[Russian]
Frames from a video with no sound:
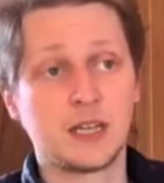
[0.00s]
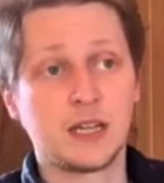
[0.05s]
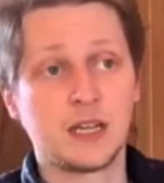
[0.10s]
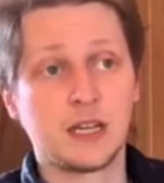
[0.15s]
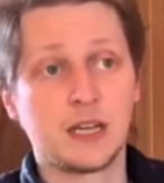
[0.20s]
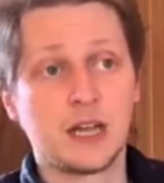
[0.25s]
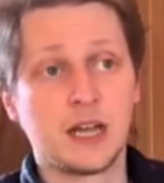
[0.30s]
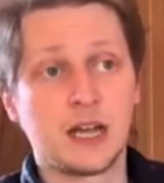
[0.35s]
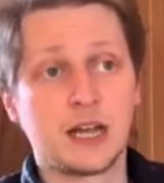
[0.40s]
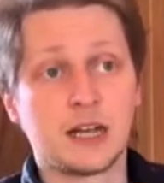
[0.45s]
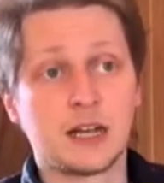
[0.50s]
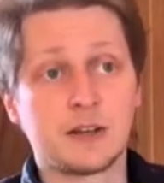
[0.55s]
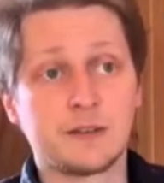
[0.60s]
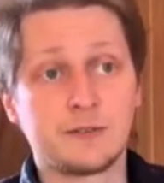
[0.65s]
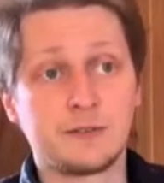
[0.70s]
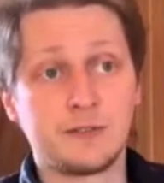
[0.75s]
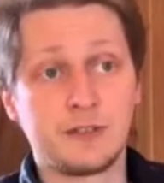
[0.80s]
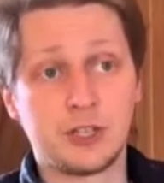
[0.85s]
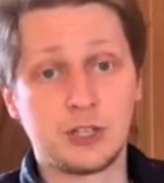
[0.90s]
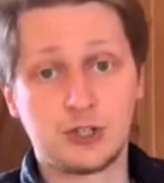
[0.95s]
А
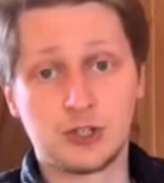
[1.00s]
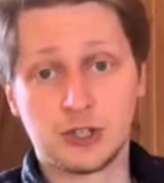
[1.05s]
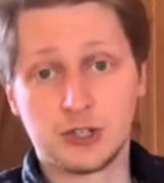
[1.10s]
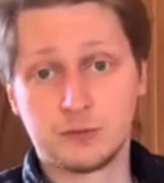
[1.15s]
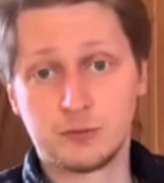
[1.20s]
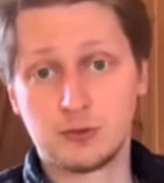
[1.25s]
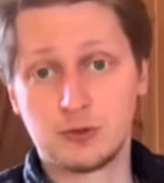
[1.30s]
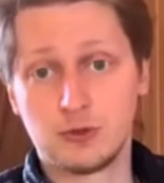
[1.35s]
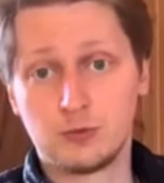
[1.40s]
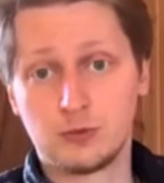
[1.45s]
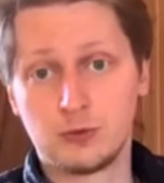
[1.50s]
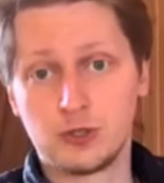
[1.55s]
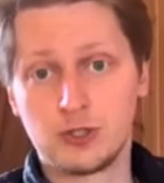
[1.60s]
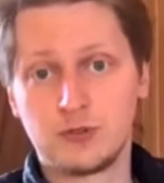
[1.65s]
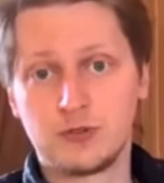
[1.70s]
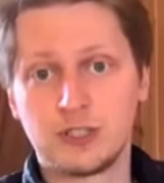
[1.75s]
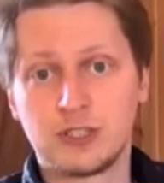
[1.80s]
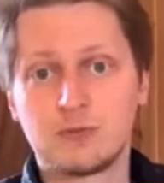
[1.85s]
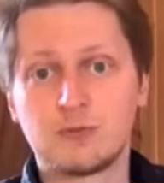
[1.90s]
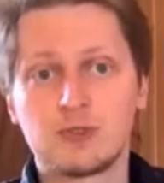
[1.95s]
вечером, чуть позже, в
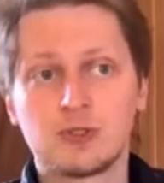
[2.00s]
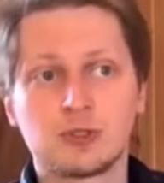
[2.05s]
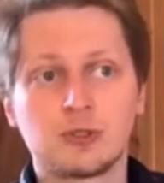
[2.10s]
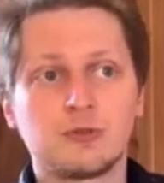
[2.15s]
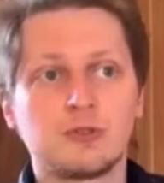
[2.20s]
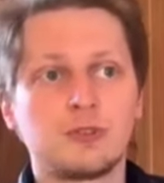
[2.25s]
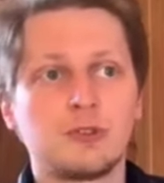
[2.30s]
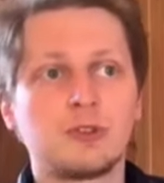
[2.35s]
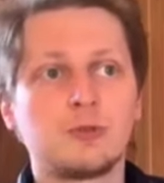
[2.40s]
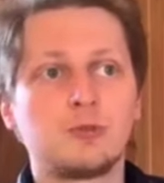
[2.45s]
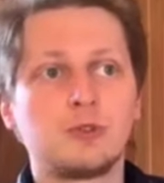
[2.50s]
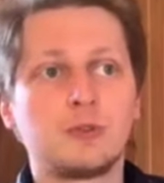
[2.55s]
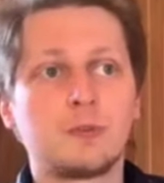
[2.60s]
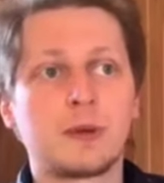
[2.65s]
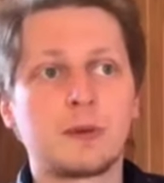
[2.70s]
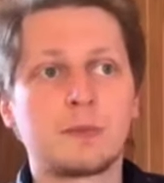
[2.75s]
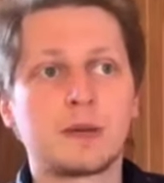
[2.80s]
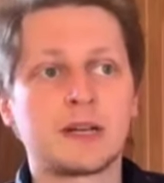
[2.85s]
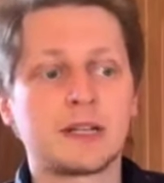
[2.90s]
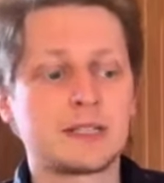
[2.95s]
7 часов, сегодня будет
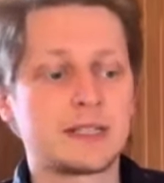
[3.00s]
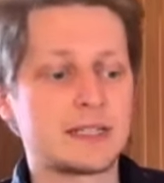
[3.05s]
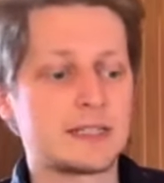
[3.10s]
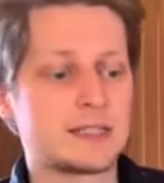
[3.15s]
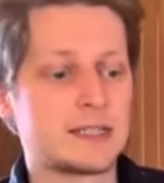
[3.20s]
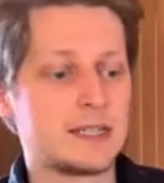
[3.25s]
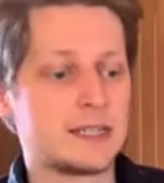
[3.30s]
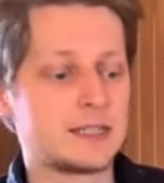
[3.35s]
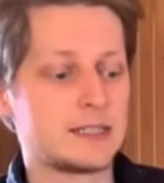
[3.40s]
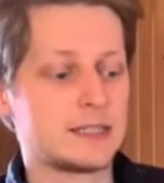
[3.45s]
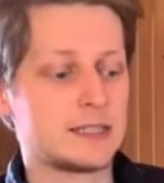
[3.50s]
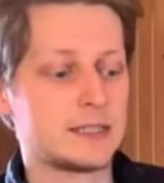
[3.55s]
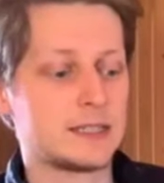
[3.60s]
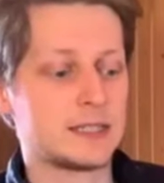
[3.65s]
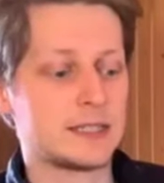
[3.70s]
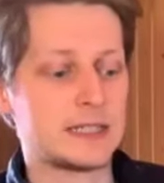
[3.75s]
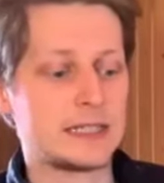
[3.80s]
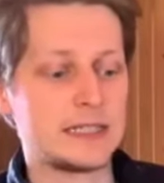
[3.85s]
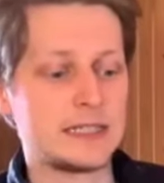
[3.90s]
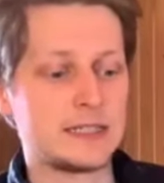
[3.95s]
прямая трансляция
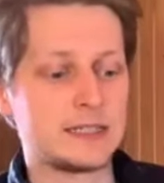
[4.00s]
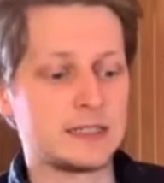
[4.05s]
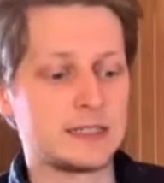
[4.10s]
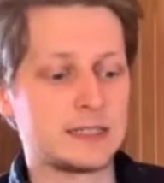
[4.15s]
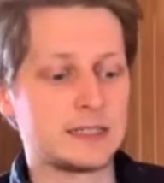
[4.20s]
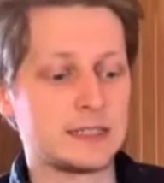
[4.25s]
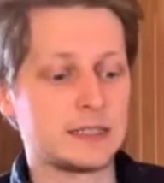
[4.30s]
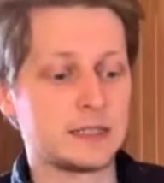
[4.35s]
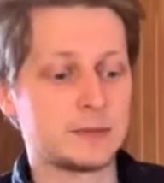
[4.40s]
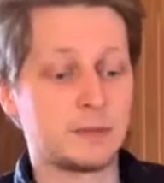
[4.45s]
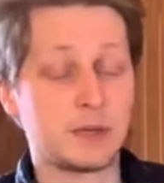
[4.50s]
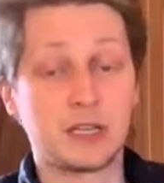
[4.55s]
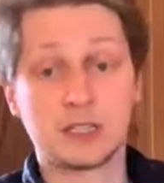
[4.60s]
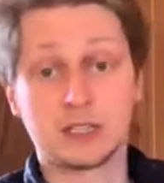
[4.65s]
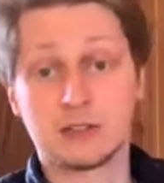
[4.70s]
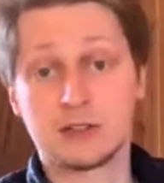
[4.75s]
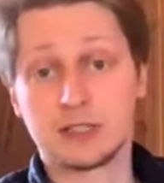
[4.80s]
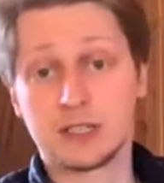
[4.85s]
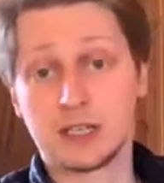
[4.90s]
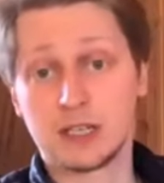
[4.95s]
из
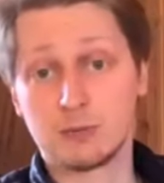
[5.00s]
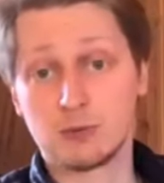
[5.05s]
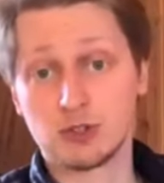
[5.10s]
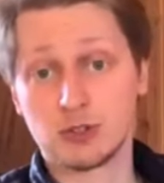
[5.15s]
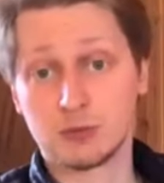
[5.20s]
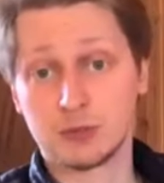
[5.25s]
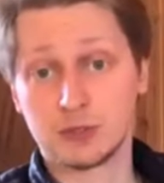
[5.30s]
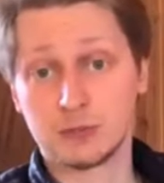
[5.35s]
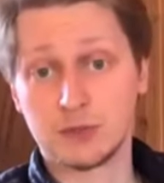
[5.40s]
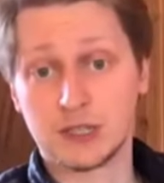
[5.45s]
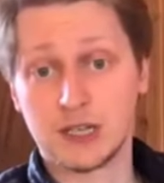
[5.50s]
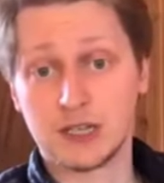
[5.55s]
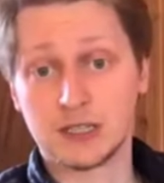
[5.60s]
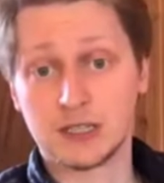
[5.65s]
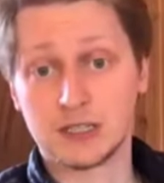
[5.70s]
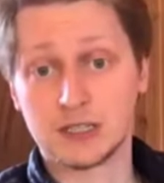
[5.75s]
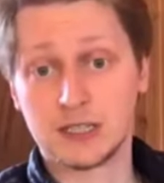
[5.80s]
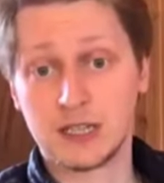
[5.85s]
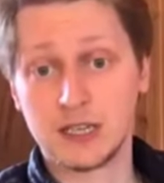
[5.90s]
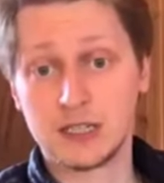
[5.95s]
Мариинского театра. Можно посмотреть на
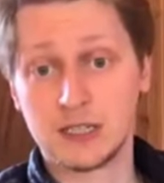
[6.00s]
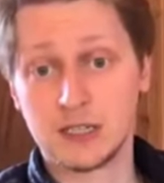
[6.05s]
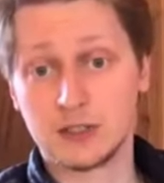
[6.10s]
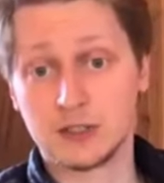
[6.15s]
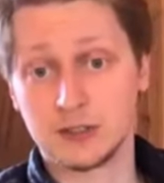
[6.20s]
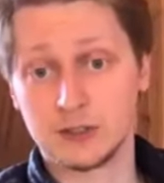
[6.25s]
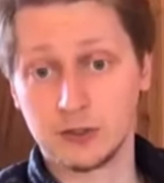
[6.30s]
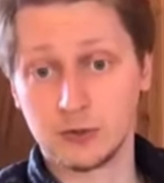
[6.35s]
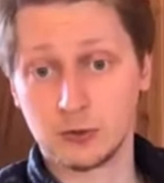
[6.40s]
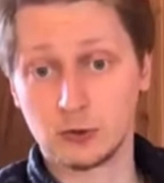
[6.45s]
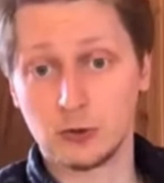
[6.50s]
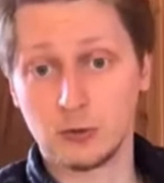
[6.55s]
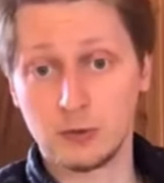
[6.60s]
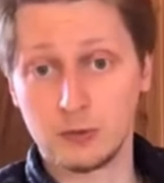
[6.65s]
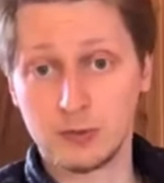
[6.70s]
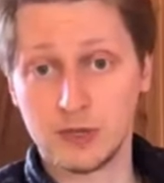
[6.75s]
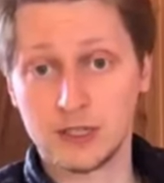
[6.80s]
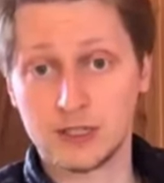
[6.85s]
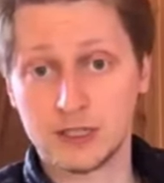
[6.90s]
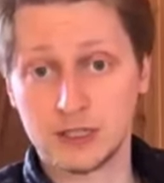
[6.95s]
сайте или на ютубе
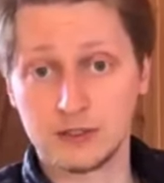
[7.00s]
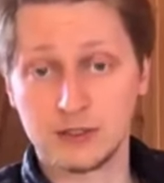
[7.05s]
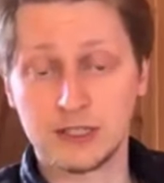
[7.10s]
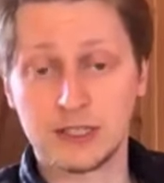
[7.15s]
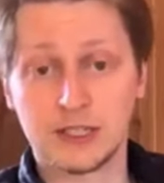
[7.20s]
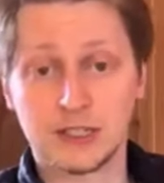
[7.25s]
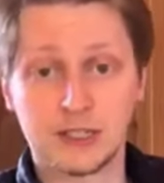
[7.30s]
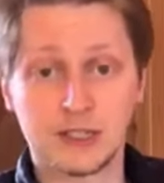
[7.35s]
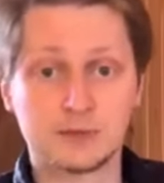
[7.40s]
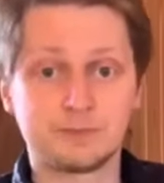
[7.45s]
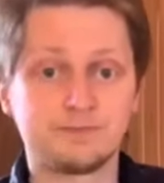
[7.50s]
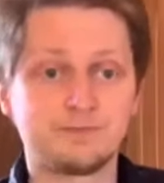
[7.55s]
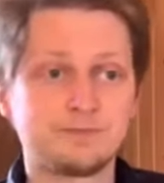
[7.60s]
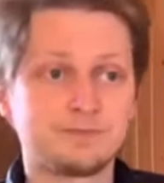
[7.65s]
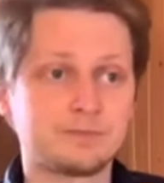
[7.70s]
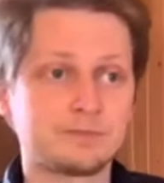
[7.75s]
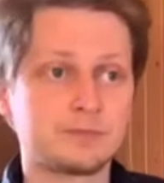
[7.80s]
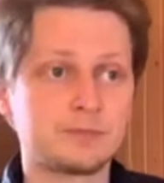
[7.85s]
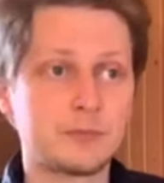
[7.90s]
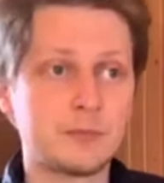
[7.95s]
Мариинского театра.
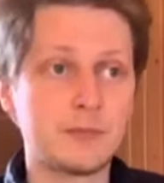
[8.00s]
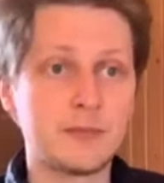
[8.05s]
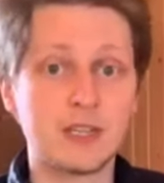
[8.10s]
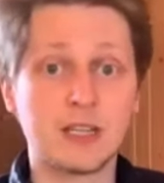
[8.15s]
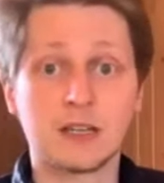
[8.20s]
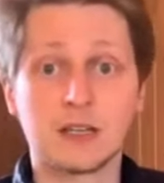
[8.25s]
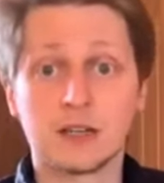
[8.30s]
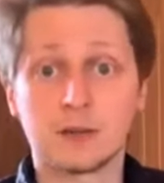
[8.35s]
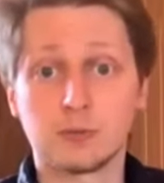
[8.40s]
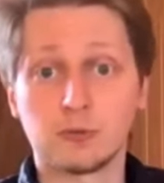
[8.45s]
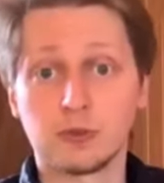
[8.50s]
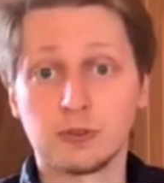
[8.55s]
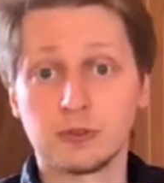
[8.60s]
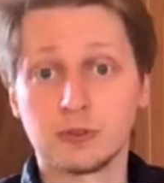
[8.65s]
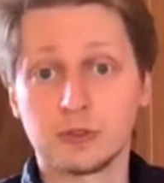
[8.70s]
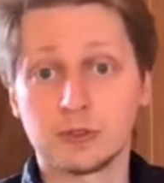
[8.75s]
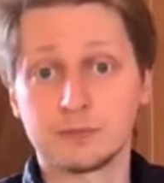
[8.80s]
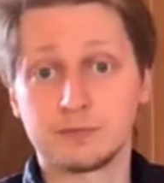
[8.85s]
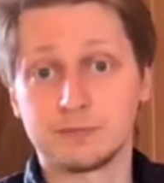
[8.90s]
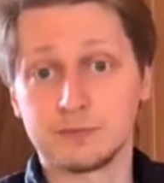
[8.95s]
А,
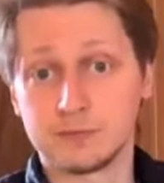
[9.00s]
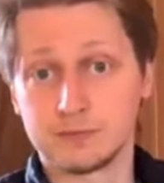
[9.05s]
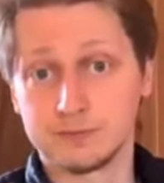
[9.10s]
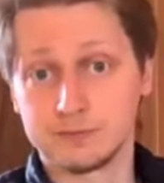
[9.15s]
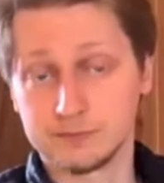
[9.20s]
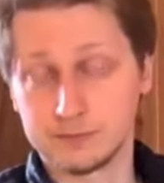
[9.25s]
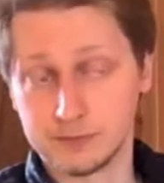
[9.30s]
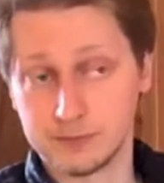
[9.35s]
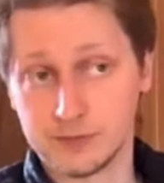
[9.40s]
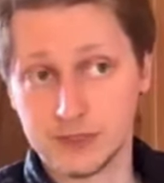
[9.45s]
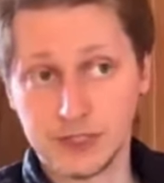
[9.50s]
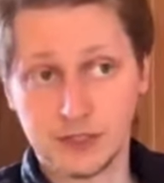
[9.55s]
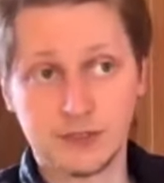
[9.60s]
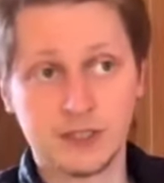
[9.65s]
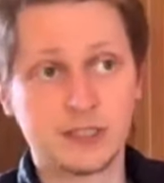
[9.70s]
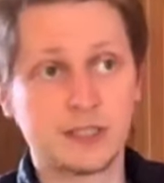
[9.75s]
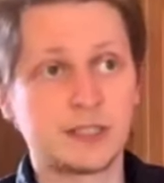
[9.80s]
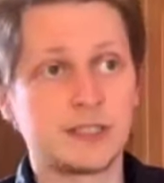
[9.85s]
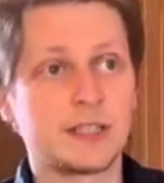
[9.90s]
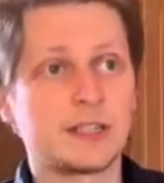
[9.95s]
будет,
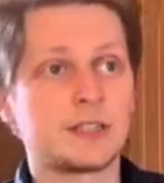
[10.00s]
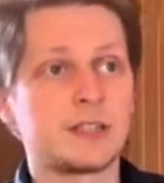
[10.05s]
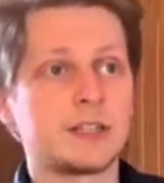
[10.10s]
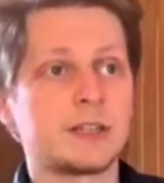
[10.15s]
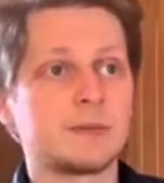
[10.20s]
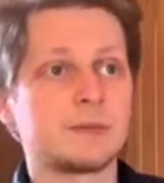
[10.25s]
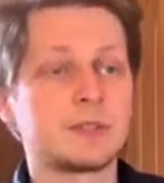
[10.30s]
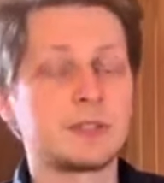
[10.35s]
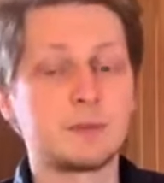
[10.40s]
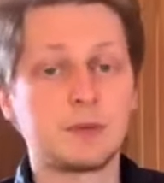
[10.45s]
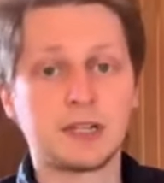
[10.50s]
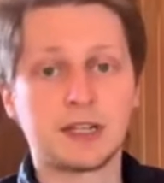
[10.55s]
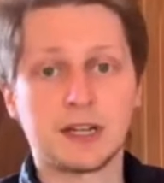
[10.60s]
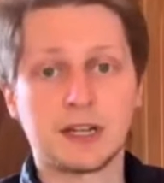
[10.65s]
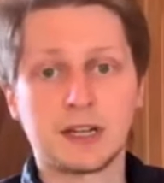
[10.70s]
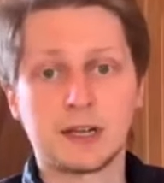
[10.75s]
соответственно, данный спектакль.